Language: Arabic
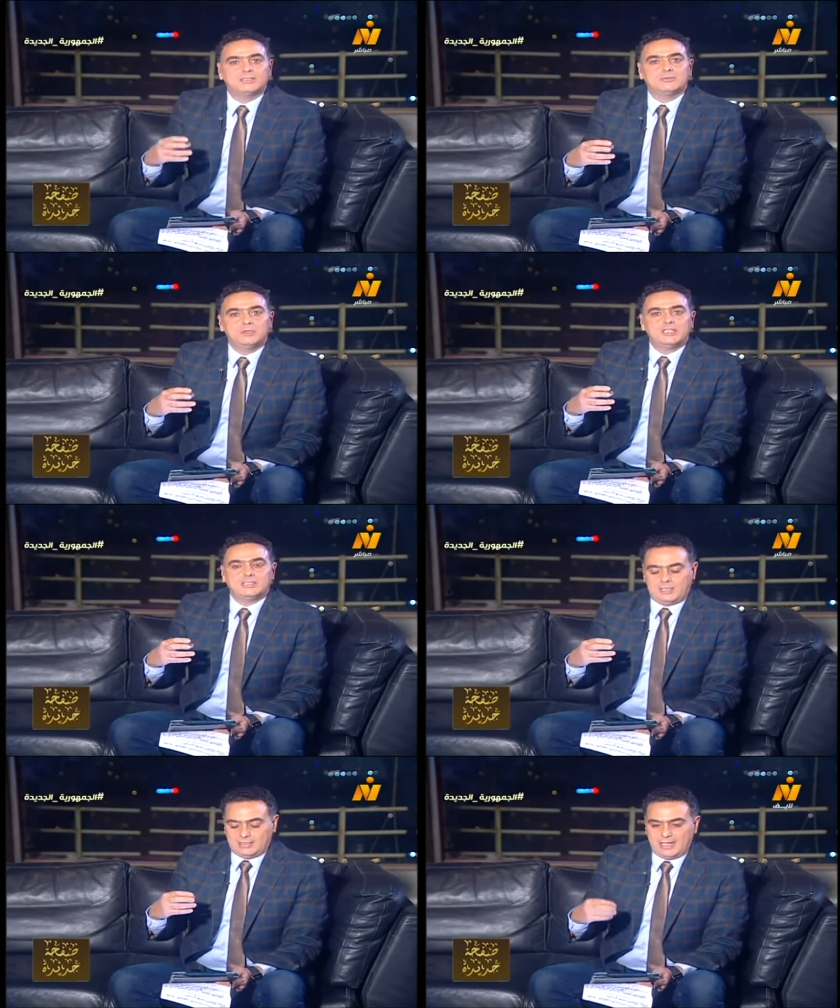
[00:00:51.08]

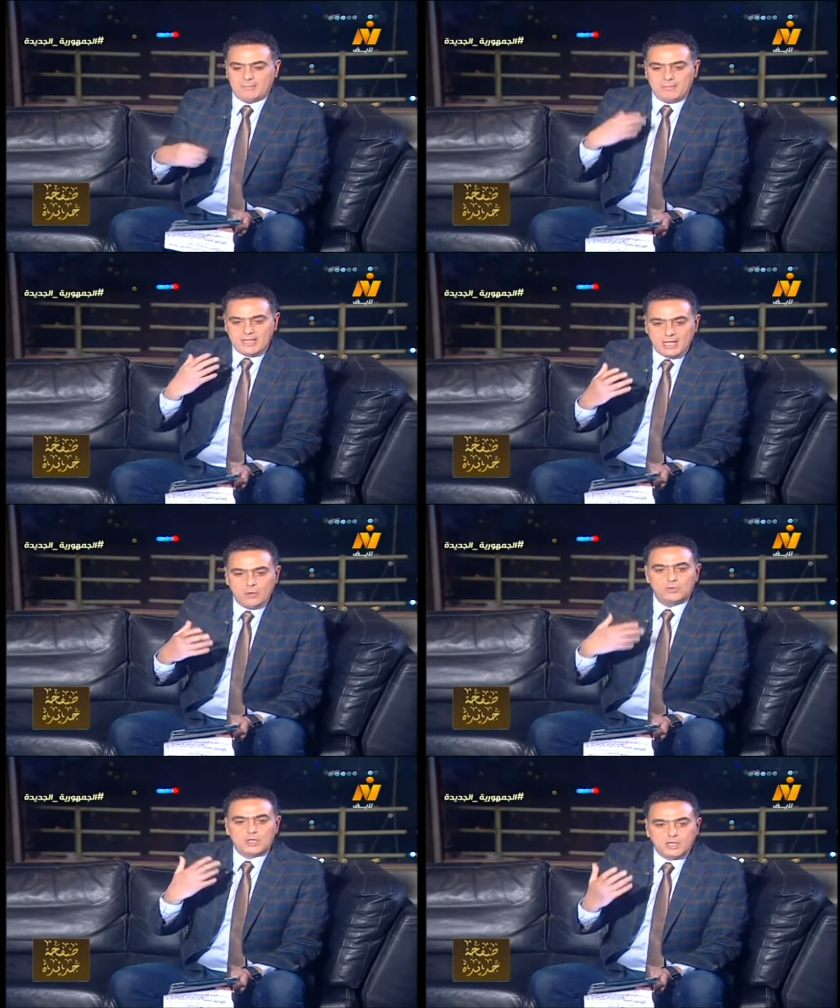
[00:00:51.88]
ويحصل تنمية
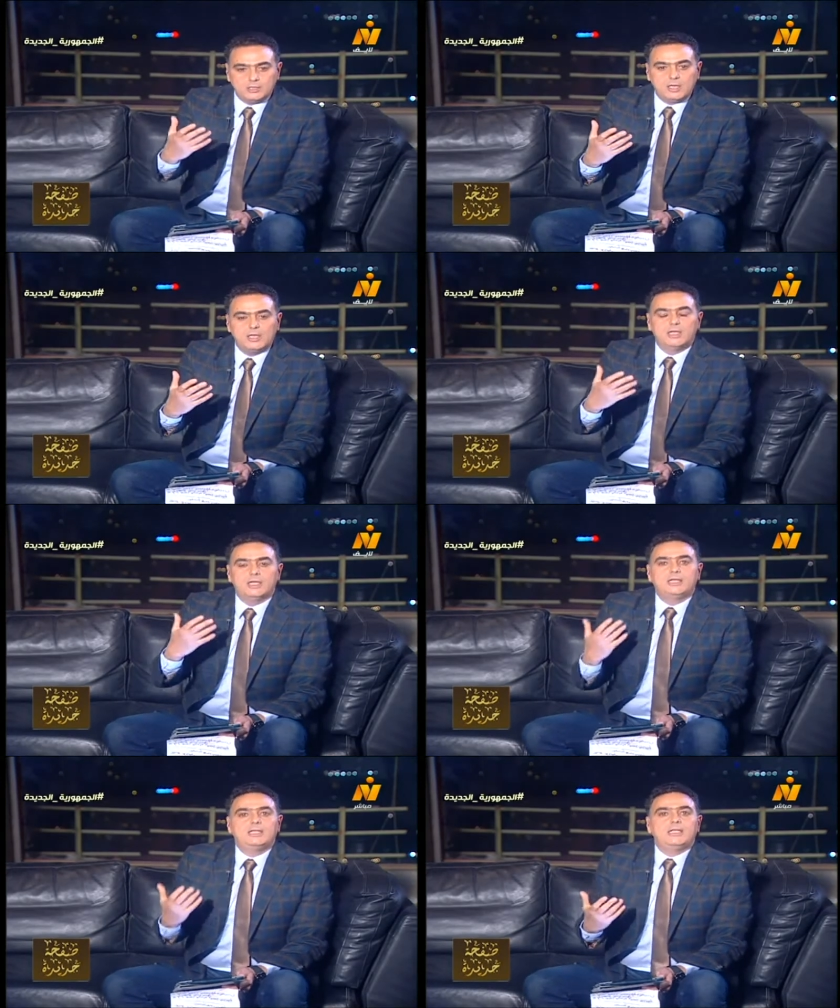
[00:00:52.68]
ونهضة
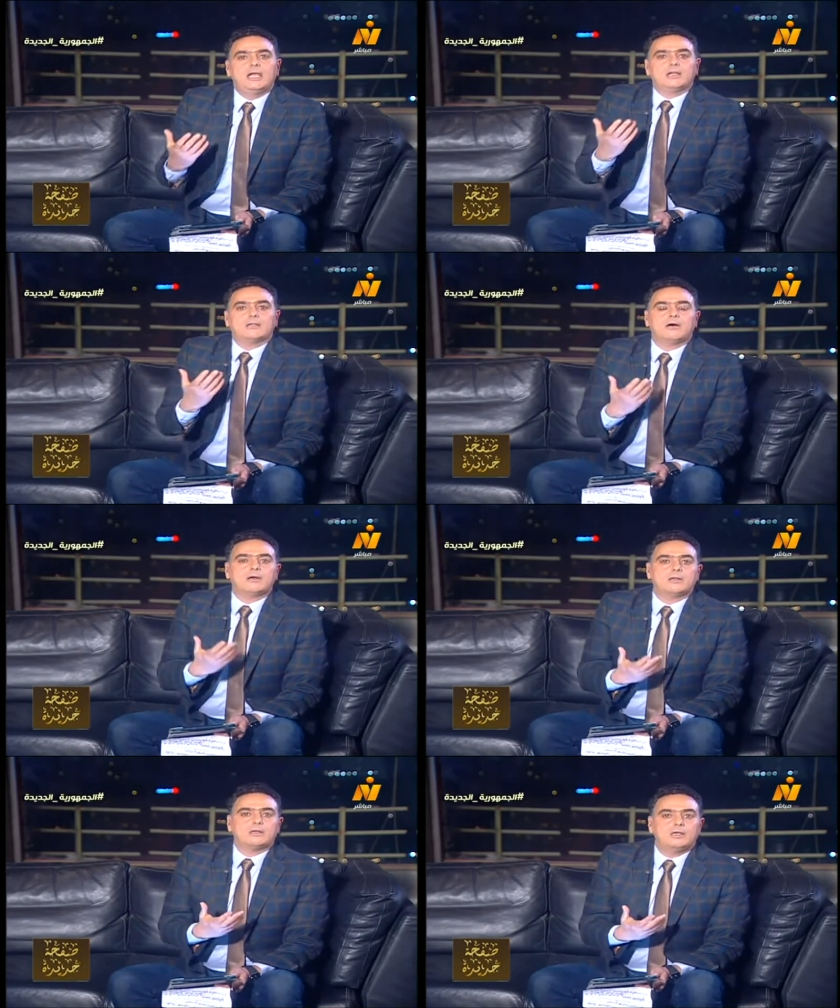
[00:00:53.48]

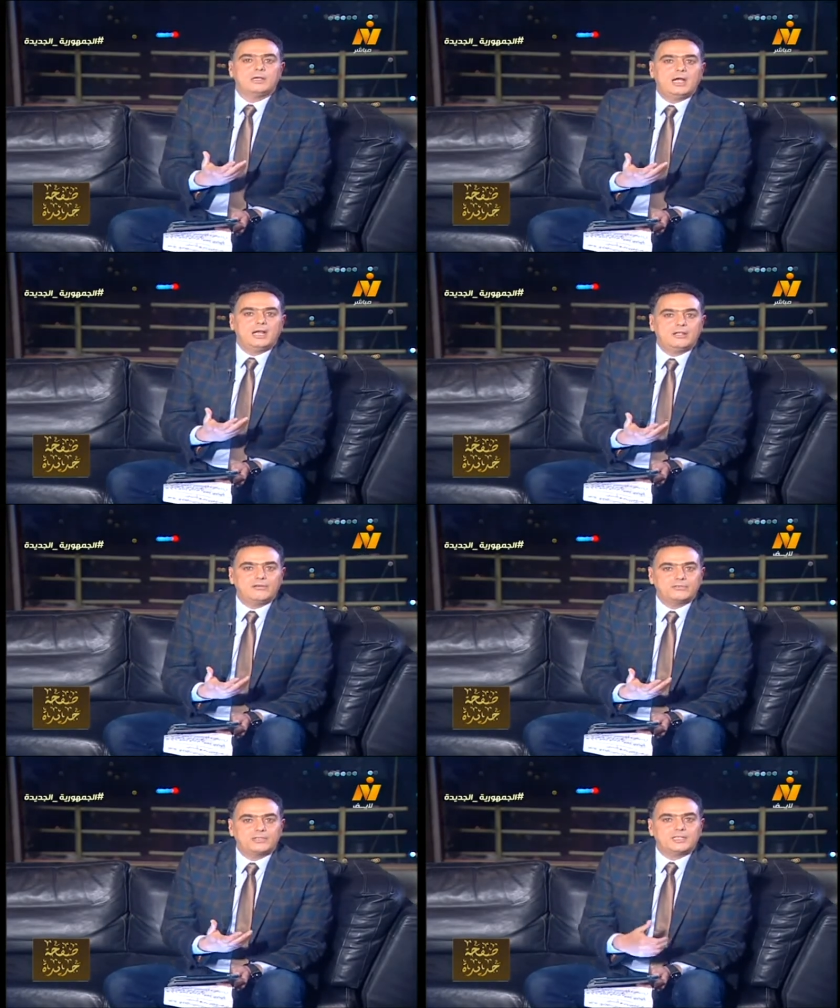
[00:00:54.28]
للقارة
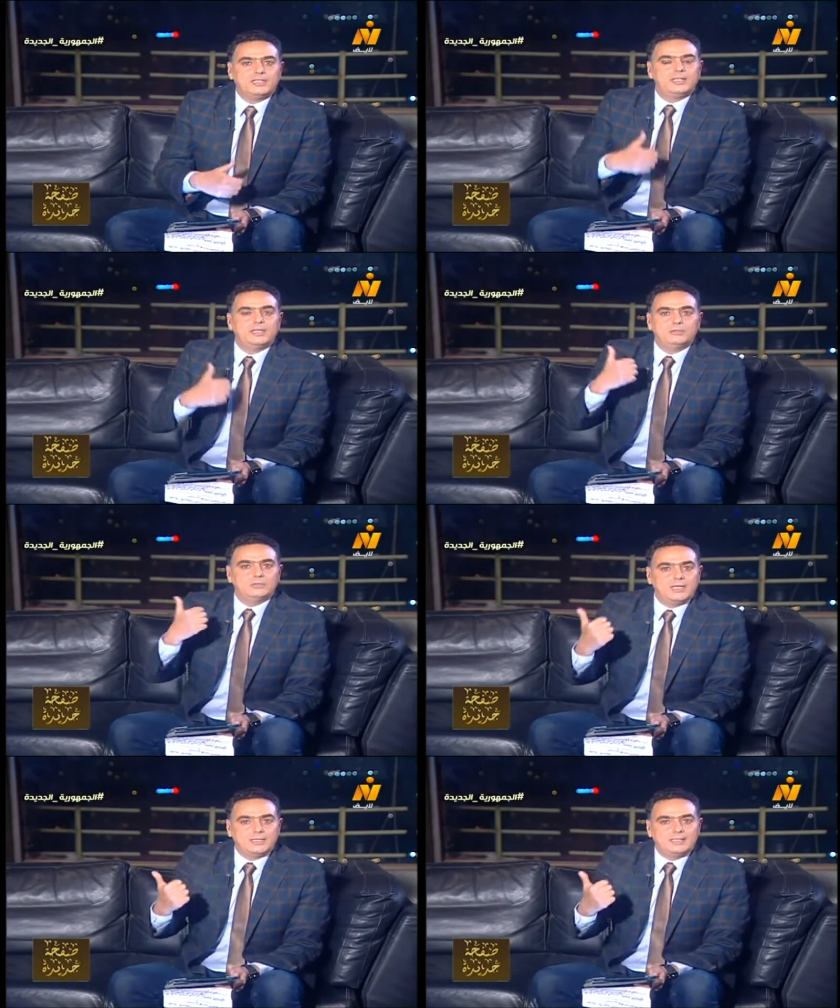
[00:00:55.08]
الأفريقية
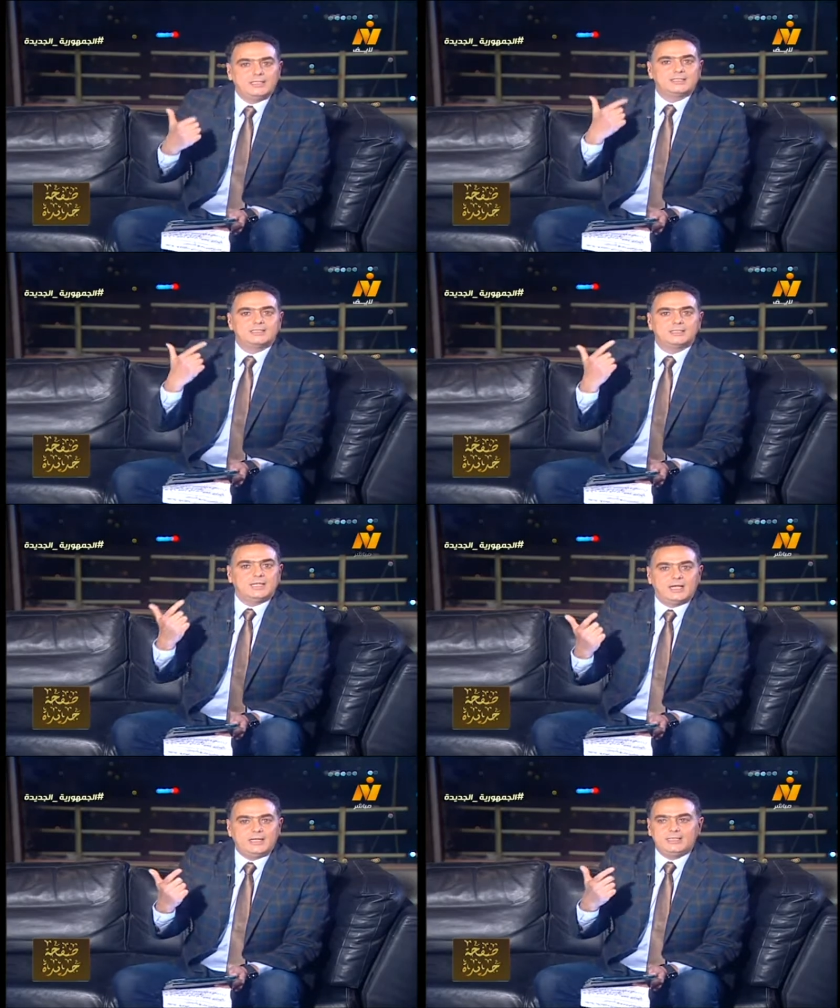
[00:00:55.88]
تجاريا
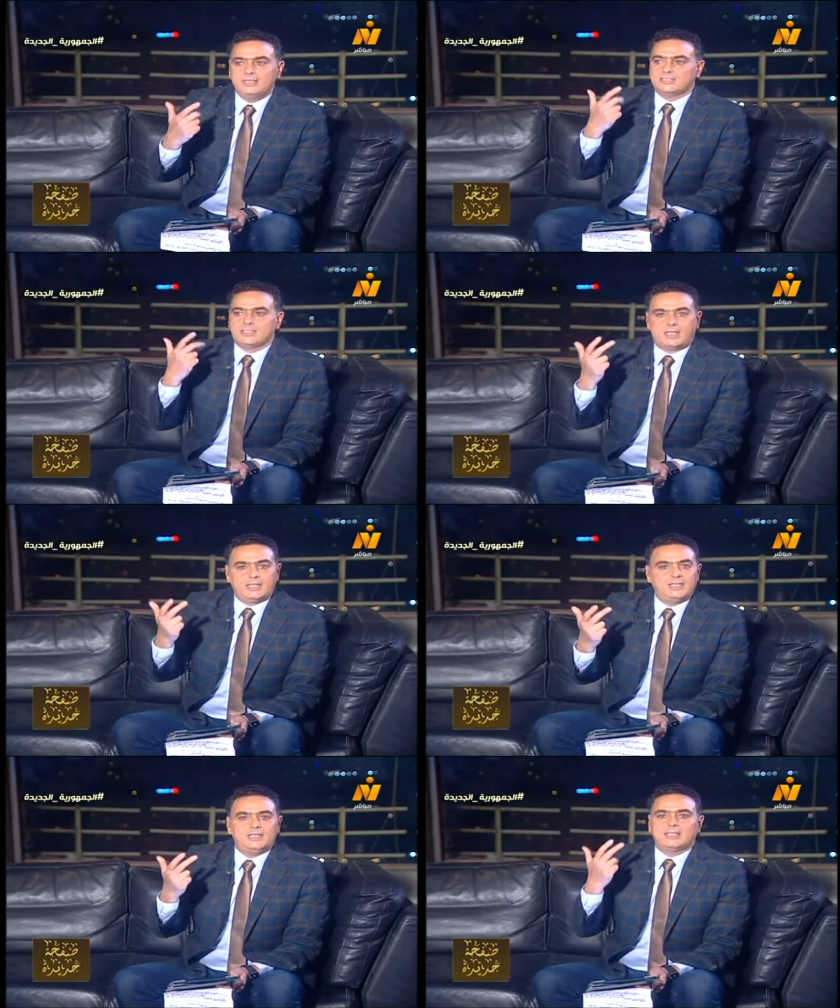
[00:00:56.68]
صناعيا
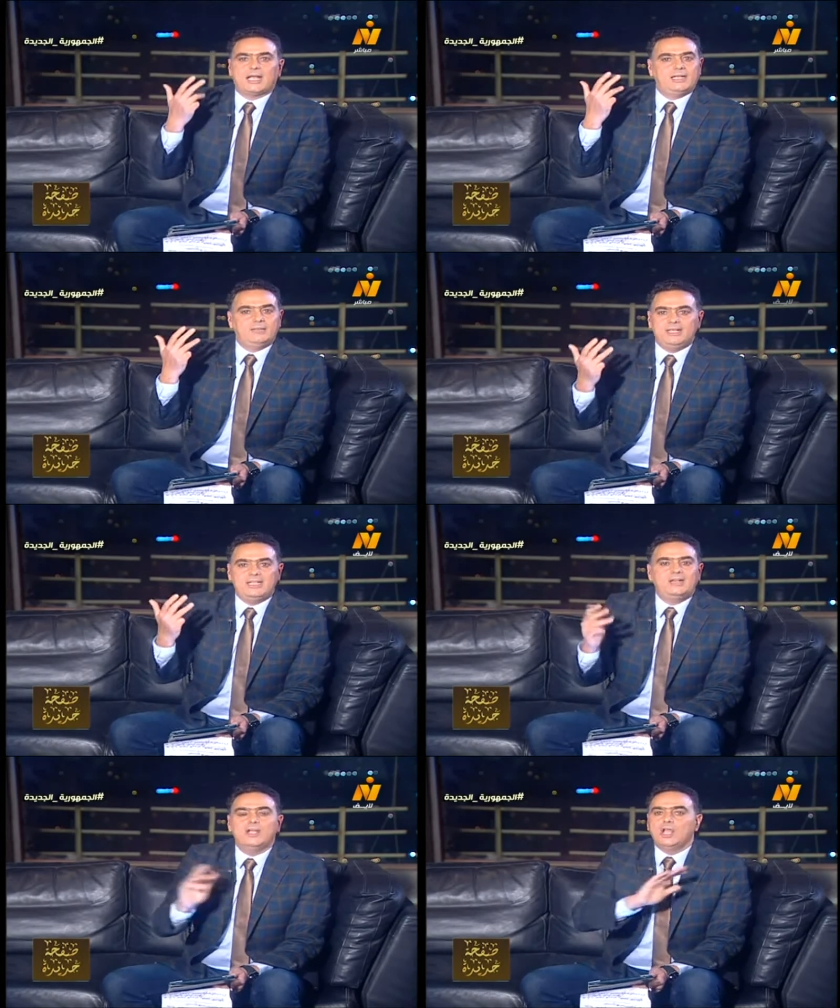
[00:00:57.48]
صحيا تعليميا